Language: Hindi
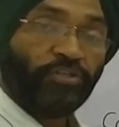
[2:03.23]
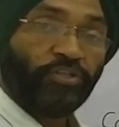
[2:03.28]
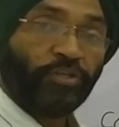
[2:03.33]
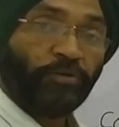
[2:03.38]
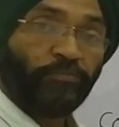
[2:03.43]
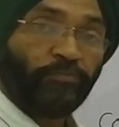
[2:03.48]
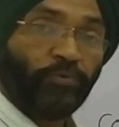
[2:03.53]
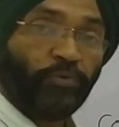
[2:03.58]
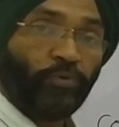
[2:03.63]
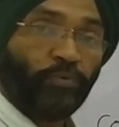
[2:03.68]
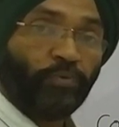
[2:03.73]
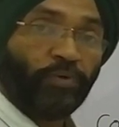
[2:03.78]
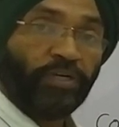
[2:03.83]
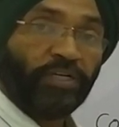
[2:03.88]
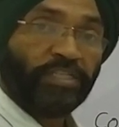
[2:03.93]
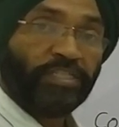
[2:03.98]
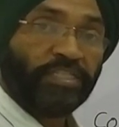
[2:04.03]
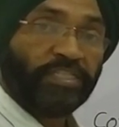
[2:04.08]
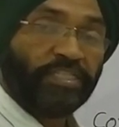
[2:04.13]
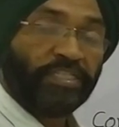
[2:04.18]
शब्दों का
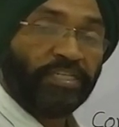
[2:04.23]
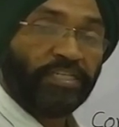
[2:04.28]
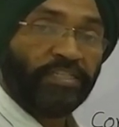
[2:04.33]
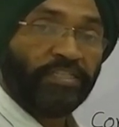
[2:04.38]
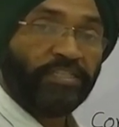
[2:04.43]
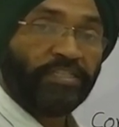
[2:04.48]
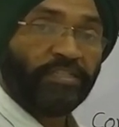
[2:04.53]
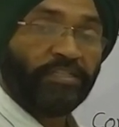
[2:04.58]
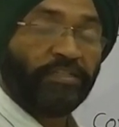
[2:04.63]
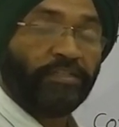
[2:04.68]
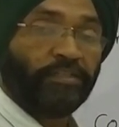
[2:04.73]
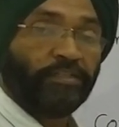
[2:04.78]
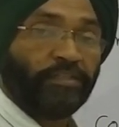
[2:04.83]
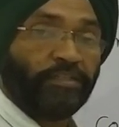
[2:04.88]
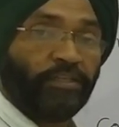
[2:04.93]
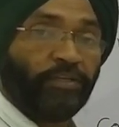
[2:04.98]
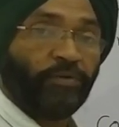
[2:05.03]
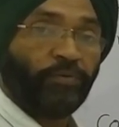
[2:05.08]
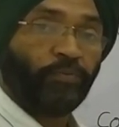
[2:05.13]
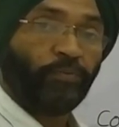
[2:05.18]
चेंज
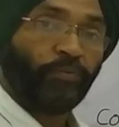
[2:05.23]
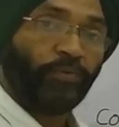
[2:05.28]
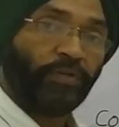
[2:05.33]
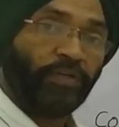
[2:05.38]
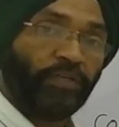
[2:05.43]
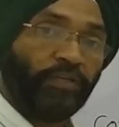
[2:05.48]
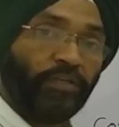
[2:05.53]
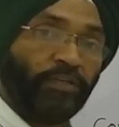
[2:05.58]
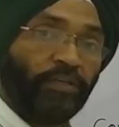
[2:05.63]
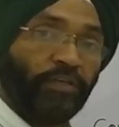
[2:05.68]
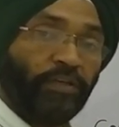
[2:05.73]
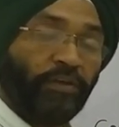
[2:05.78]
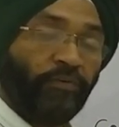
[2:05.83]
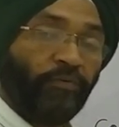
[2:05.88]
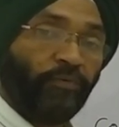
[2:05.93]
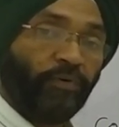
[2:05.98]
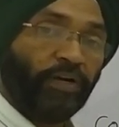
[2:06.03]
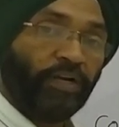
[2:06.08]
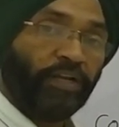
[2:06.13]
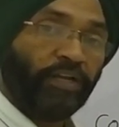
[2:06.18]
करते हुए
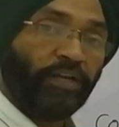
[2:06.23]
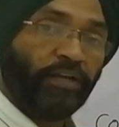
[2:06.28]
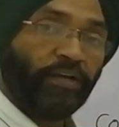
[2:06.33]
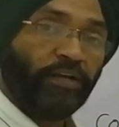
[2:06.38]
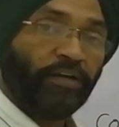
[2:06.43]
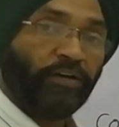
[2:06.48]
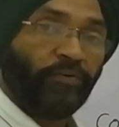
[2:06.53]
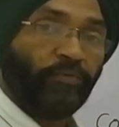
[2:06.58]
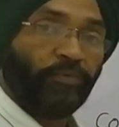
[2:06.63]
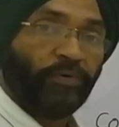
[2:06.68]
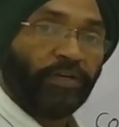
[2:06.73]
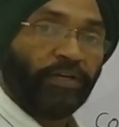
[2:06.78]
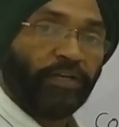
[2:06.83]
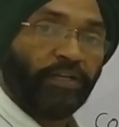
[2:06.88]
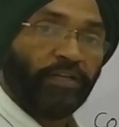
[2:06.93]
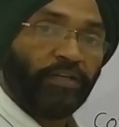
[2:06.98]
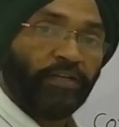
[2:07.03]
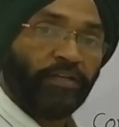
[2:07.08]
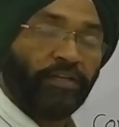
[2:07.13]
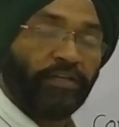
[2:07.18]
घटना का
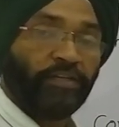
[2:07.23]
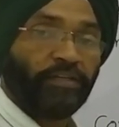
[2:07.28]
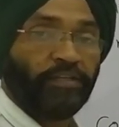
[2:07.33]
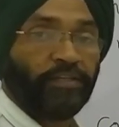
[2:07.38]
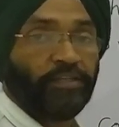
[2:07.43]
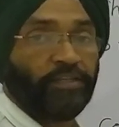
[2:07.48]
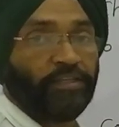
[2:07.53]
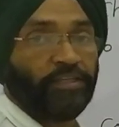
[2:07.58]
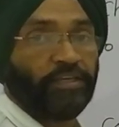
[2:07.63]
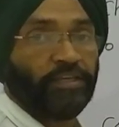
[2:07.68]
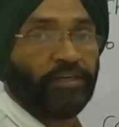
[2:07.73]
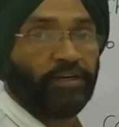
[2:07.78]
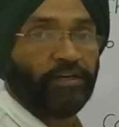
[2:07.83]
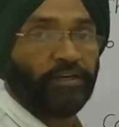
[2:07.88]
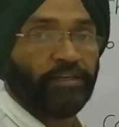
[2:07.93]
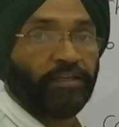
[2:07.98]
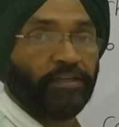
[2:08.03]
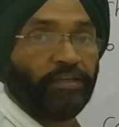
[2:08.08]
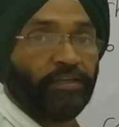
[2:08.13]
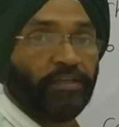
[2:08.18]
वर्णन किया
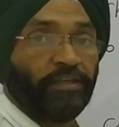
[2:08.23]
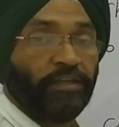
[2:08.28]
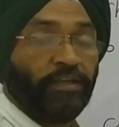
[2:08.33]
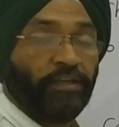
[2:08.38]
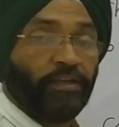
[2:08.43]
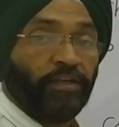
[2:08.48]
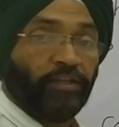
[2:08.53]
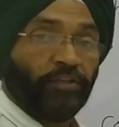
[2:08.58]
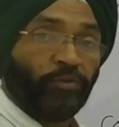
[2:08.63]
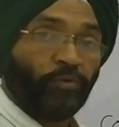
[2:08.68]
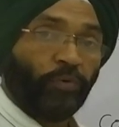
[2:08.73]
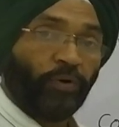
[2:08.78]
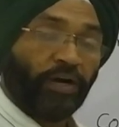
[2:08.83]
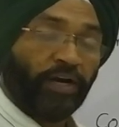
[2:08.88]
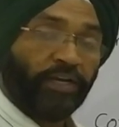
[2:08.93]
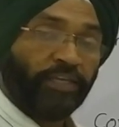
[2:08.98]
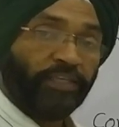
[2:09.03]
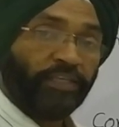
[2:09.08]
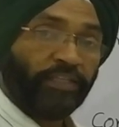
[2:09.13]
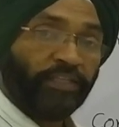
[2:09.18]
है तो
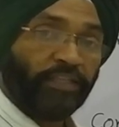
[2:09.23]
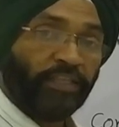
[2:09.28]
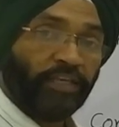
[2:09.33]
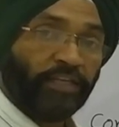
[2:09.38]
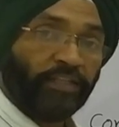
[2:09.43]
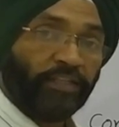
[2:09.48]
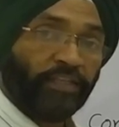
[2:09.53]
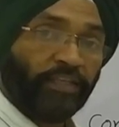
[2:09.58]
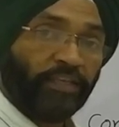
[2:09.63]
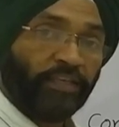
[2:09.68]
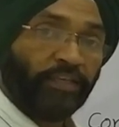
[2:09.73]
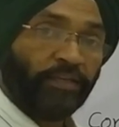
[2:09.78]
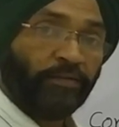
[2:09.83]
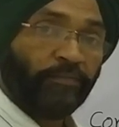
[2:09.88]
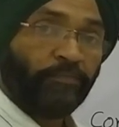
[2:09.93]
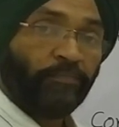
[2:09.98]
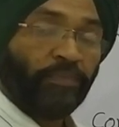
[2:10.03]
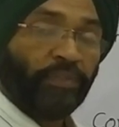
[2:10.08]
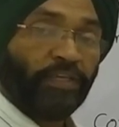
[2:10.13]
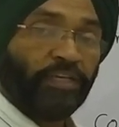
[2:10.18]
आइए देखते हैं
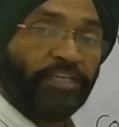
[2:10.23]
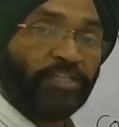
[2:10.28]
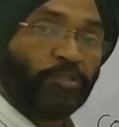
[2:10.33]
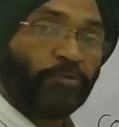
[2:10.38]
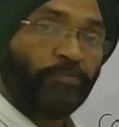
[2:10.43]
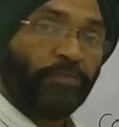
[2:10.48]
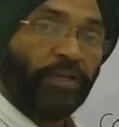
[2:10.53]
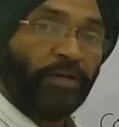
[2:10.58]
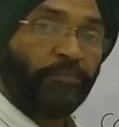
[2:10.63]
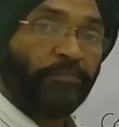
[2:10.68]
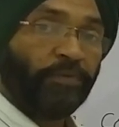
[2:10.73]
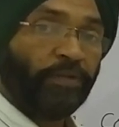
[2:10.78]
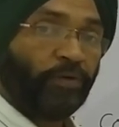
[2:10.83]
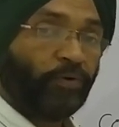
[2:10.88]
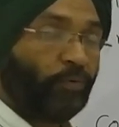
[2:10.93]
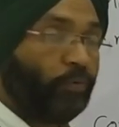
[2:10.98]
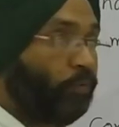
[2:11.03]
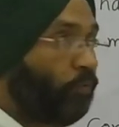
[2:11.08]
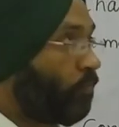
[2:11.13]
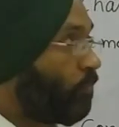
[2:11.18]
इसमें हमने
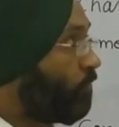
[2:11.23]
कौन